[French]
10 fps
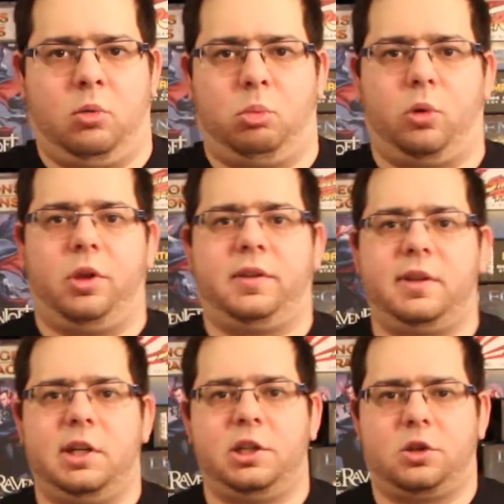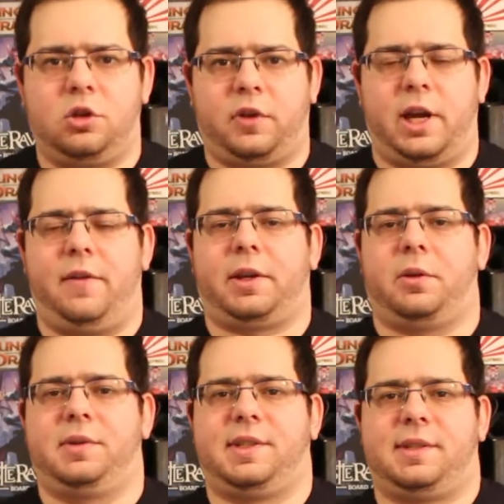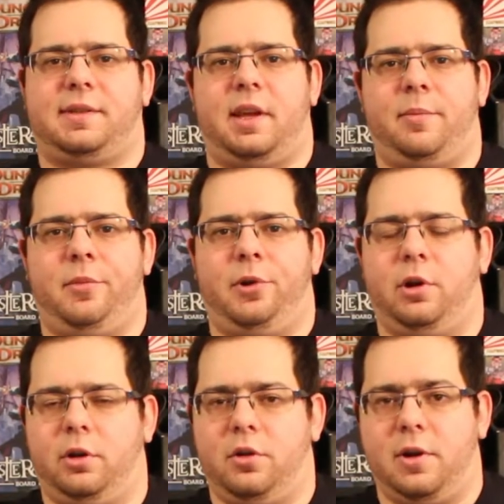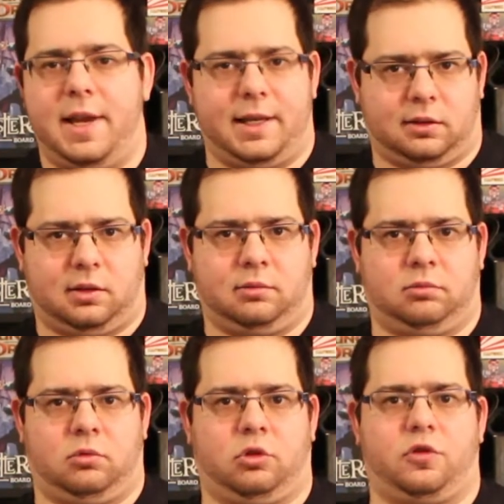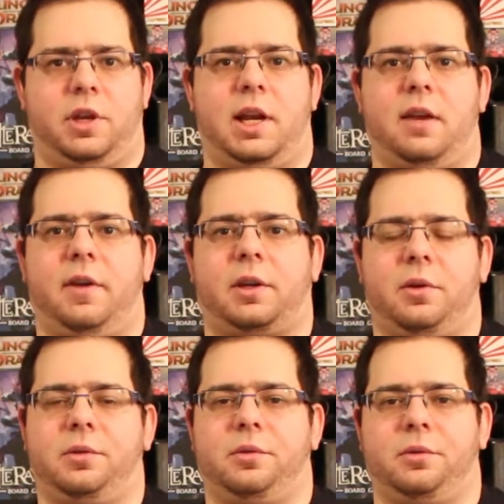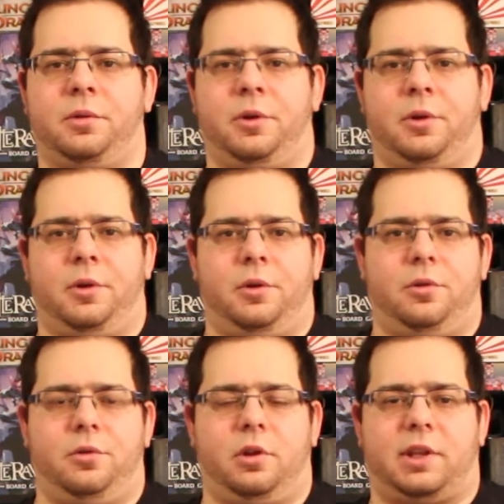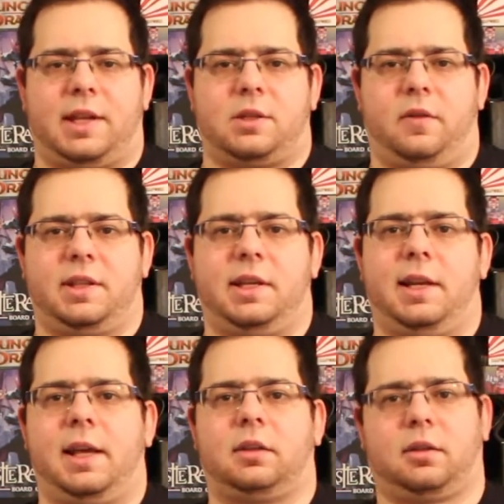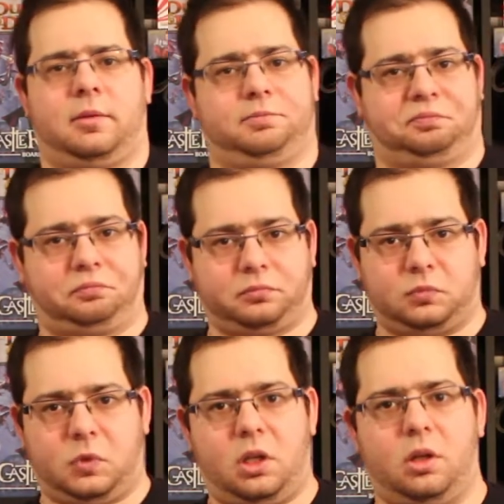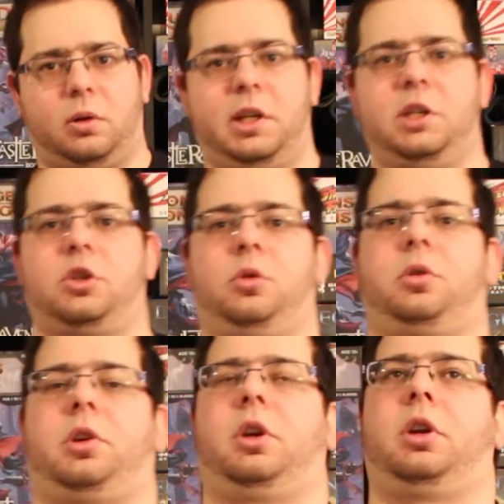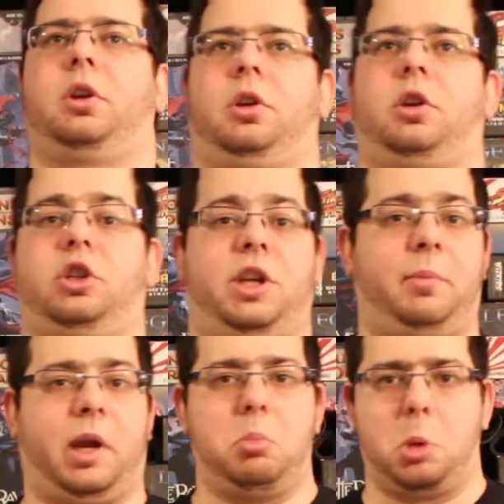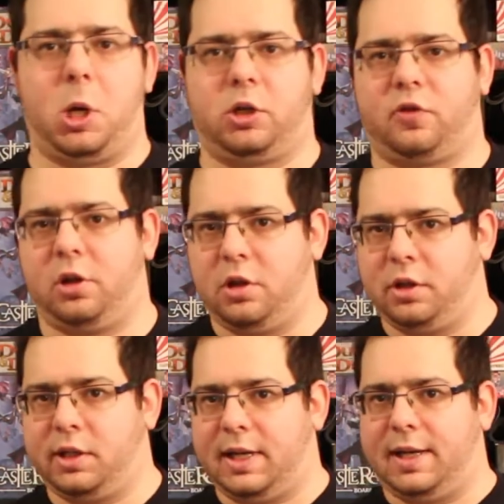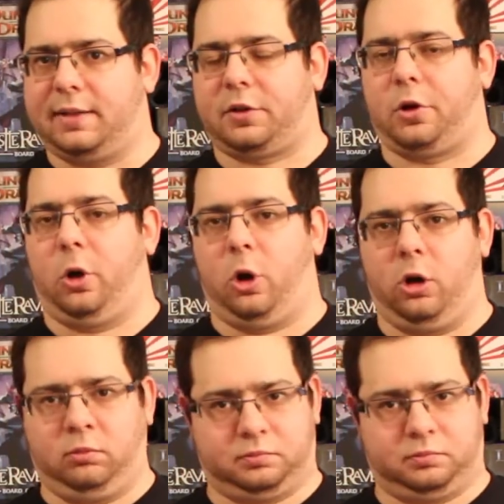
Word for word: Pour noter les jeux, je vais y aller avec un système euh, de lettres. Donc je vais y aller avec une notation avec des lettres. Donc, les jeux que, je n'aimerais pas, je vais leur donner la lettre E.